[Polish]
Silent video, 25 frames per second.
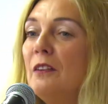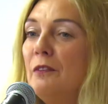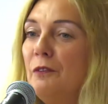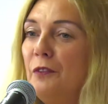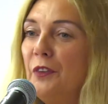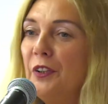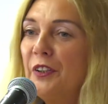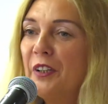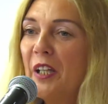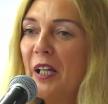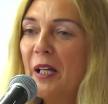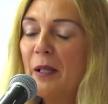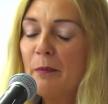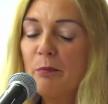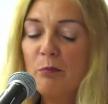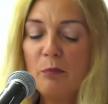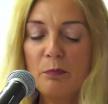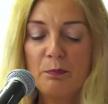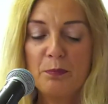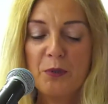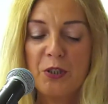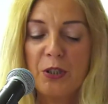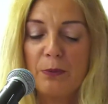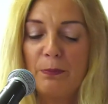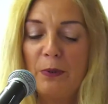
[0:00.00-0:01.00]
Witam
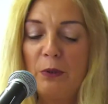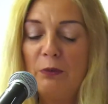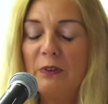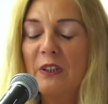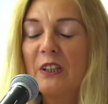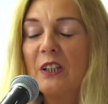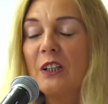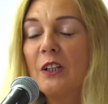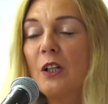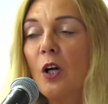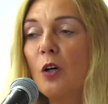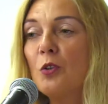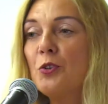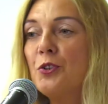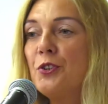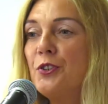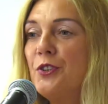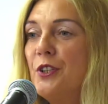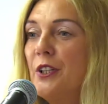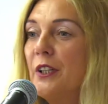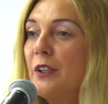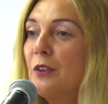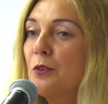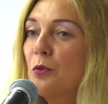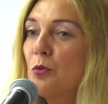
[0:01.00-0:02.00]
przybyłych
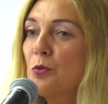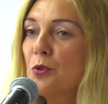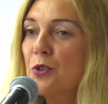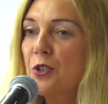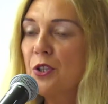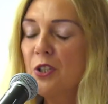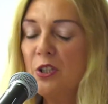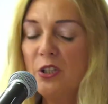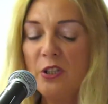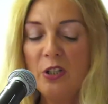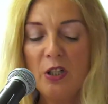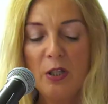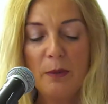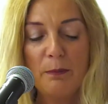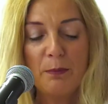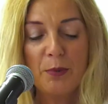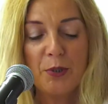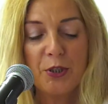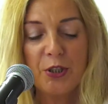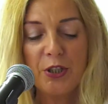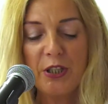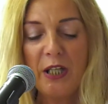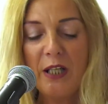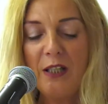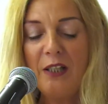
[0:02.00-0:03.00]
gości, którzy
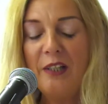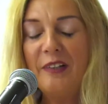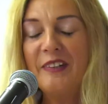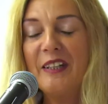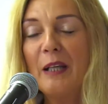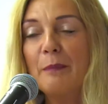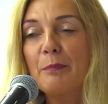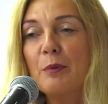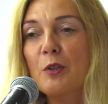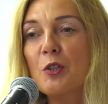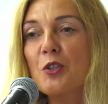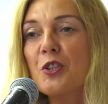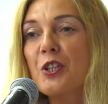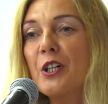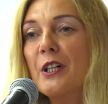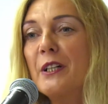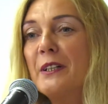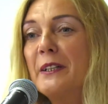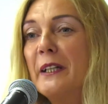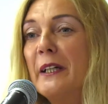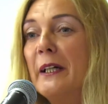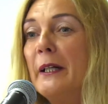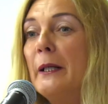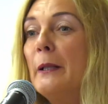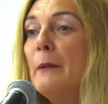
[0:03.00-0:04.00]
przyjęli
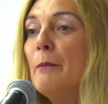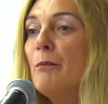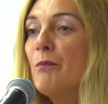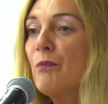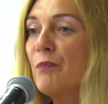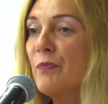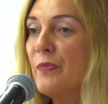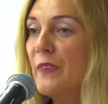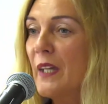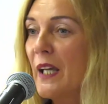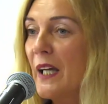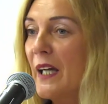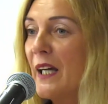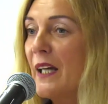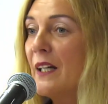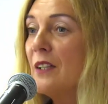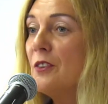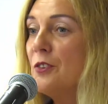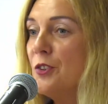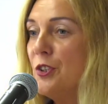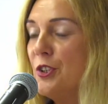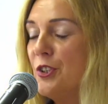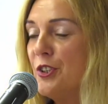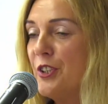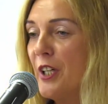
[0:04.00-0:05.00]
zaproszenie na
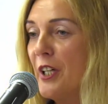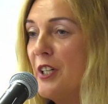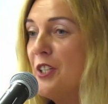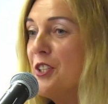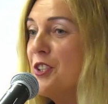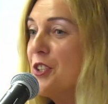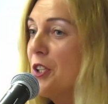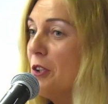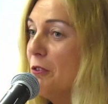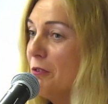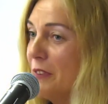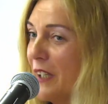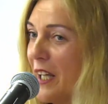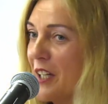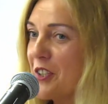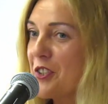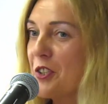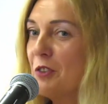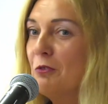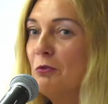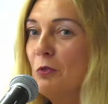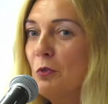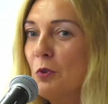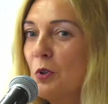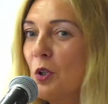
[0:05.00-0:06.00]
dzisiejszą
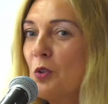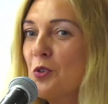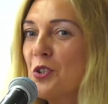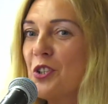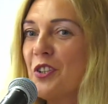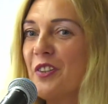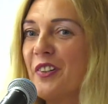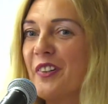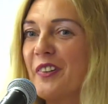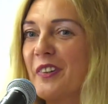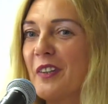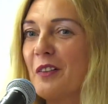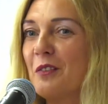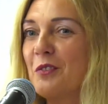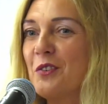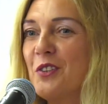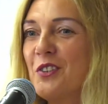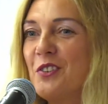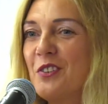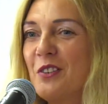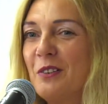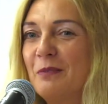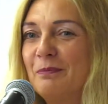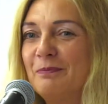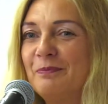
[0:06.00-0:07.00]
naszą
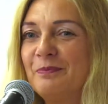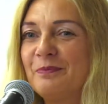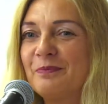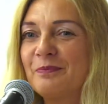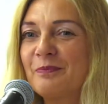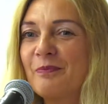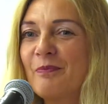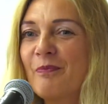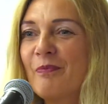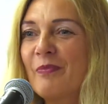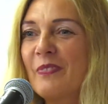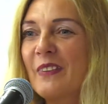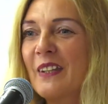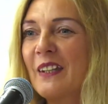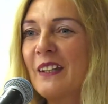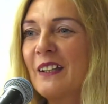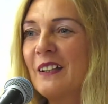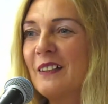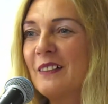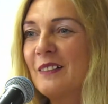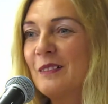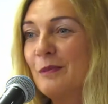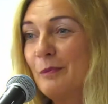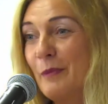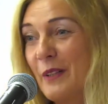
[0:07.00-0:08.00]
uroczystość.
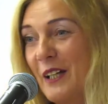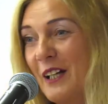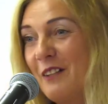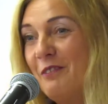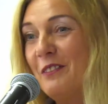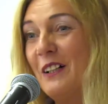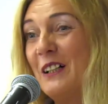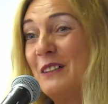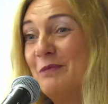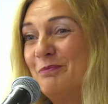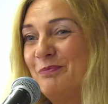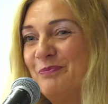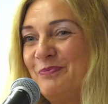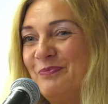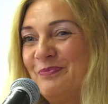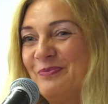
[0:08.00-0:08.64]
Brawa!